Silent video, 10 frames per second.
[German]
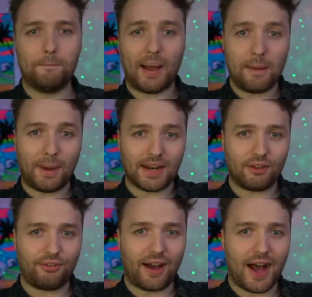Bei
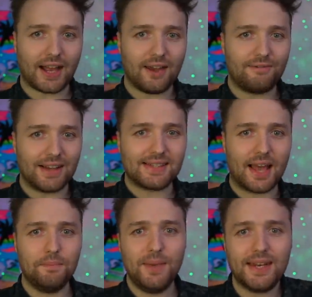meiner Frage, was
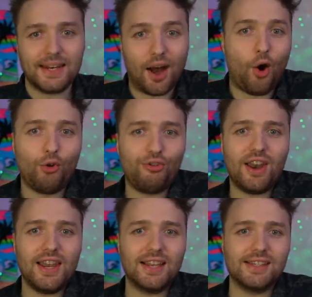an mir denn
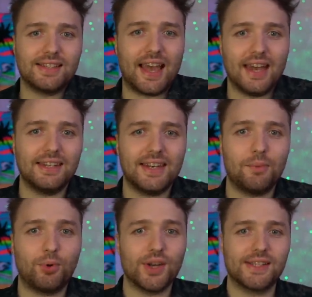auffällig ist, hätte der
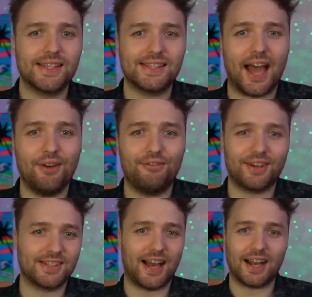Polizist
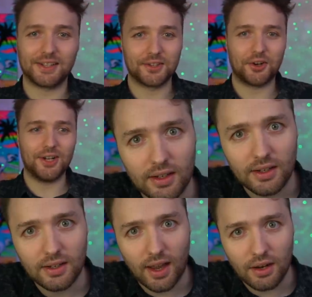einfach sagen sollen,
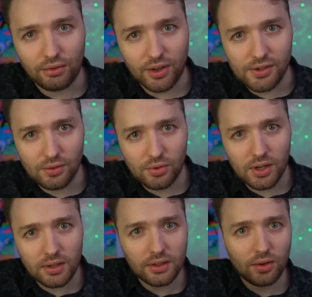deine
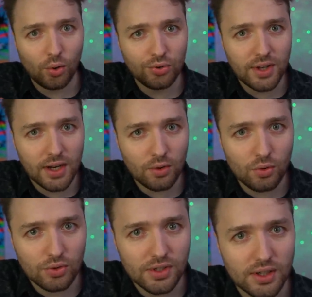Frisur und deine
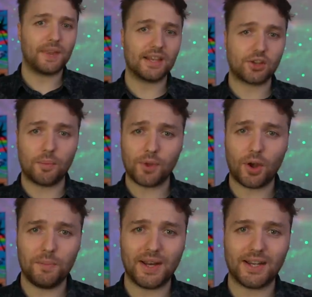Hose. Es kommt
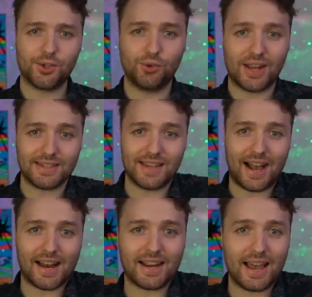auch immer dazu, dass
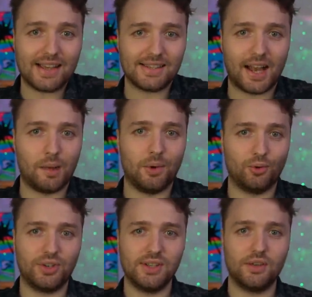ich ADHS habe
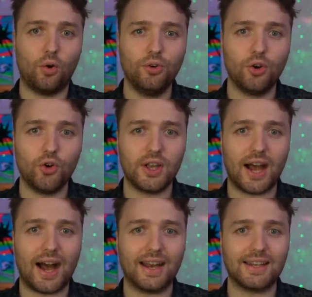und diese
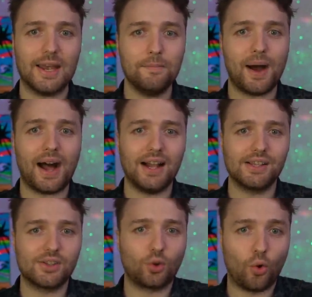unruhige Art immer
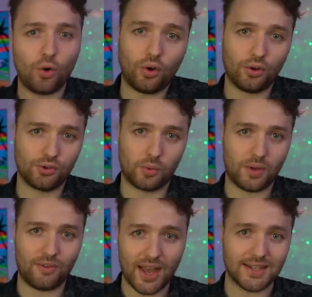als Drogenkonsum
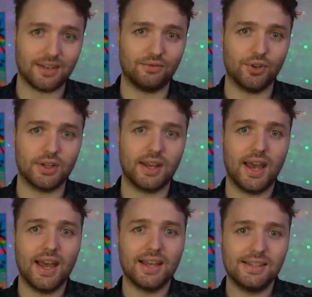gewertet wird.
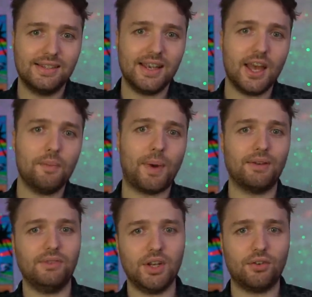Siehe
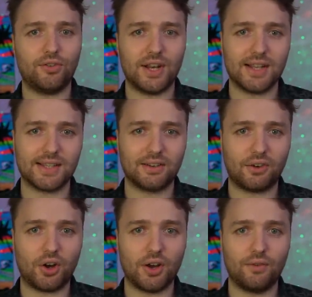mein Video von letzter
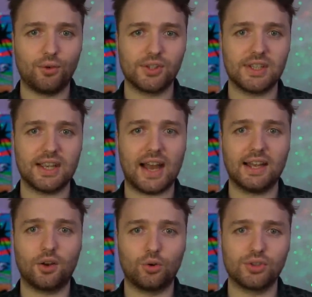Woche, wo sich
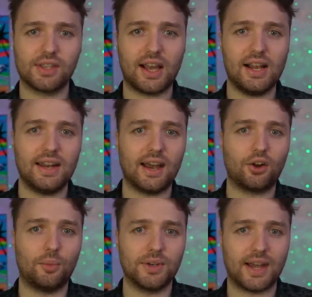ein Großteil der
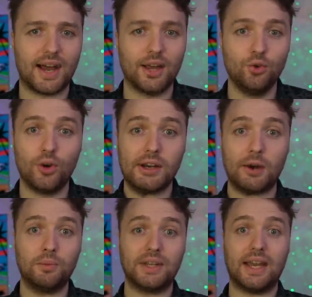Kommentare nur
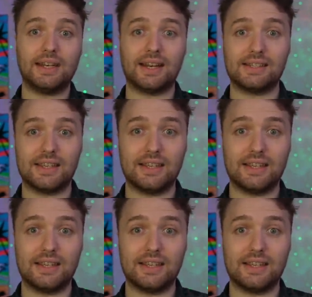darum dreht, dass ich